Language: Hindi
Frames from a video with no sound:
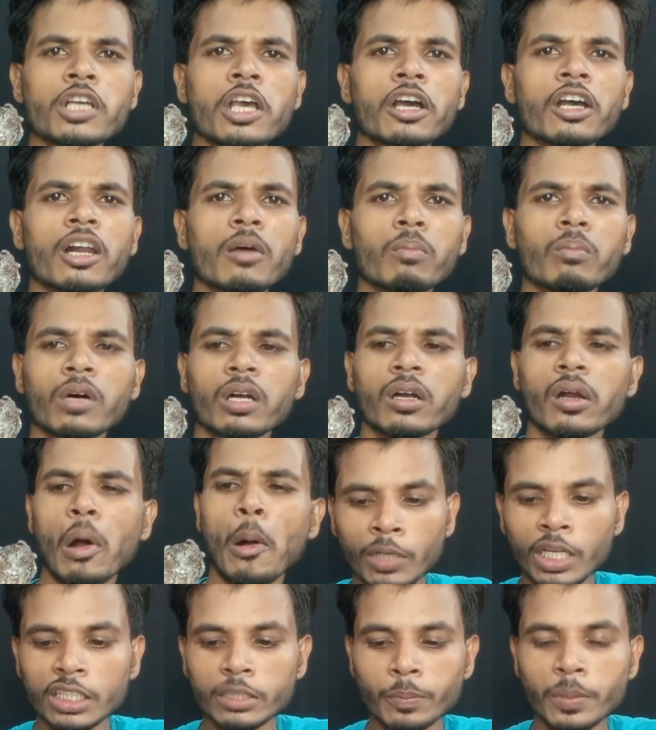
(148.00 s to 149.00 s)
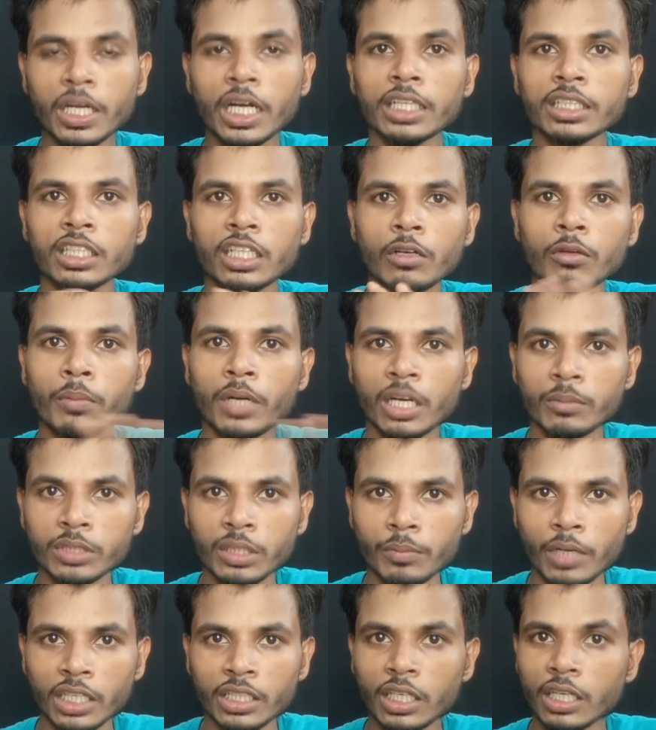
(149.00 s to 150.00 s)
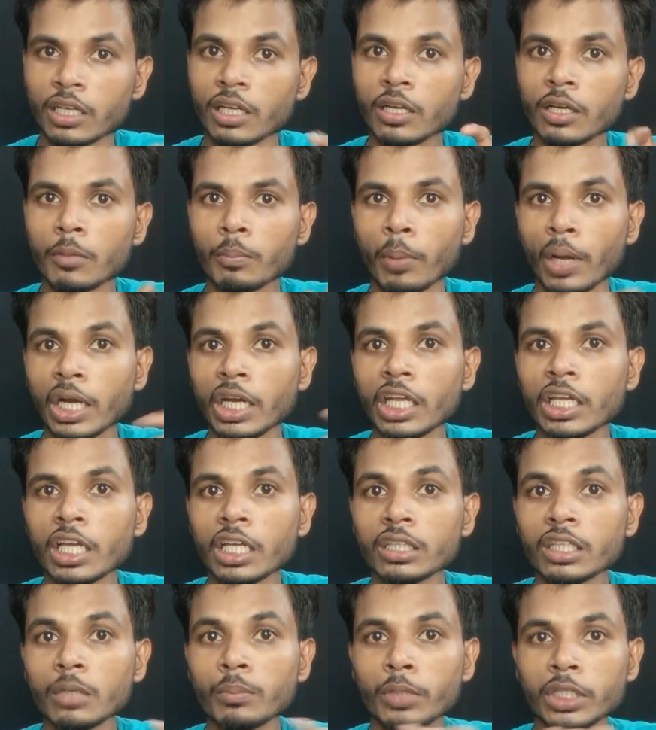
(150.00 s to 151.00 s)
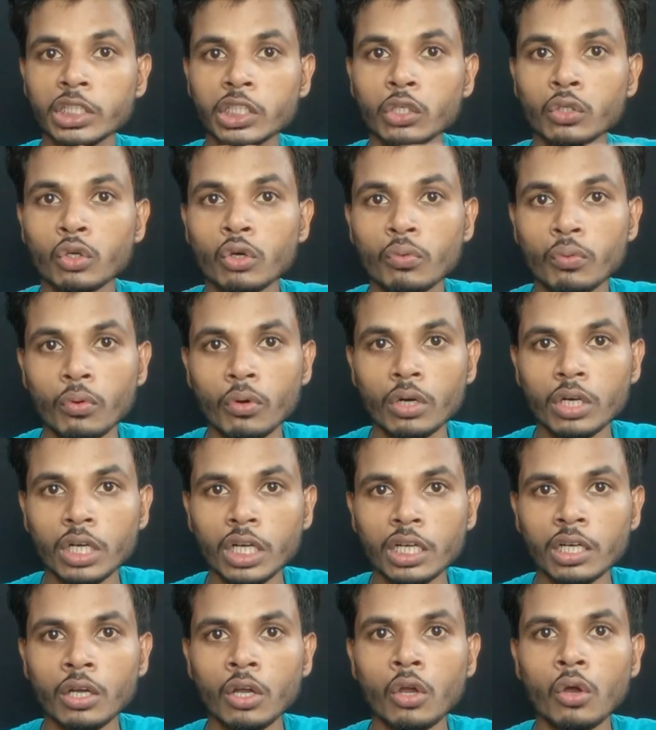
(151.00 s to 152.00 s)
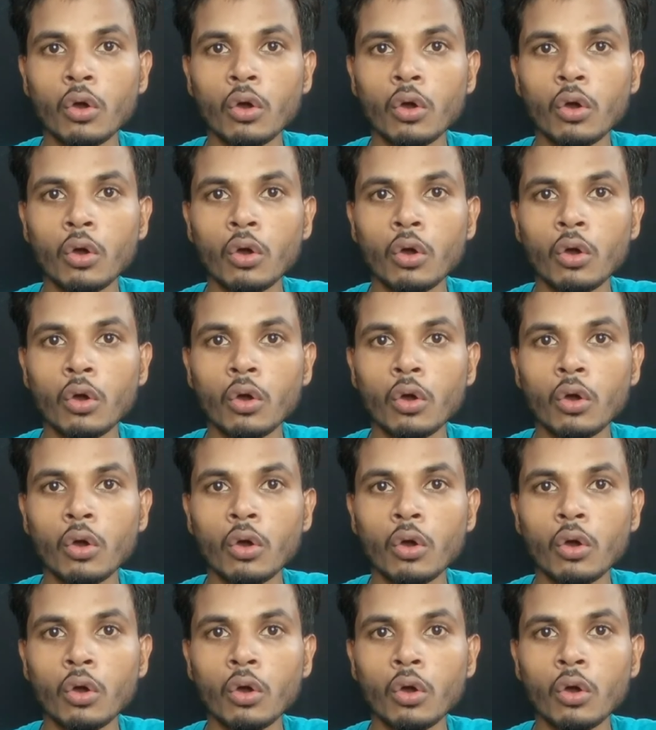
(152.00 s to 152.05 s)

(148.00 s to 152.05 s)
एक नंबर इस प्रकार से कभी बर्फ़ जमाई है पन्नी के अंदर बिस्किट को फोड़ कर